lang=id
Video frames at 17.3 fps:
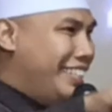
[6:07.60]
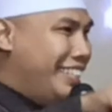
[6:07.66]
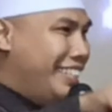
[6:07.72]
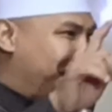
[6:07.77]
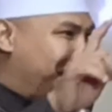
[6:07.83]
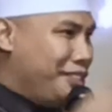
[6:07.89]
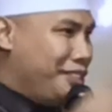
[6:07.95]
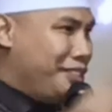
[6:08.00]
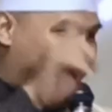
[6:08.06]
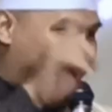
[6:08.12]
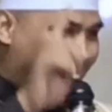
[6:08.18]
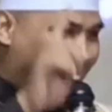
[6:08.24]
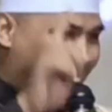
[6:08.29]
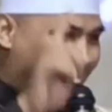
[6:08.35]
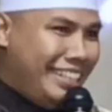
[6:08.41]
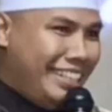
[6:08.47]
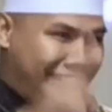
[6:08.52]
di surah
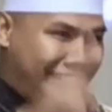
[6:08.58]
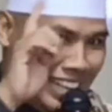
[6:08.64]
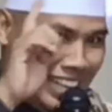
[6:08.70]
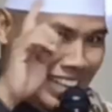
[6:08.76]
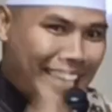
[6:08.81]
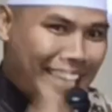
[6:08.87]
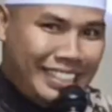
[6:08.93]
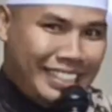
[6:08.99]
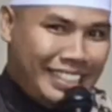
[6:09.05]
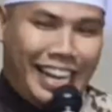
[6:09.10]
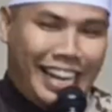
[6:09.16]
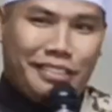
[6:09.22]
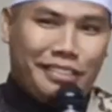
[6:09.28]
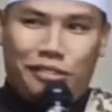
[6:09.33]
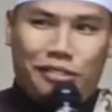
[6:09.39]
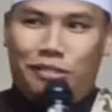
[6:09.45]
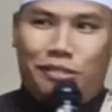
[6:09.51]
An-Nisa ayat
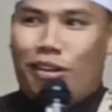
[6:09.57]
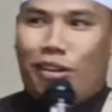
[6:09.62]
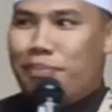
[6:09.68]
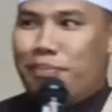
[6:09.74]
125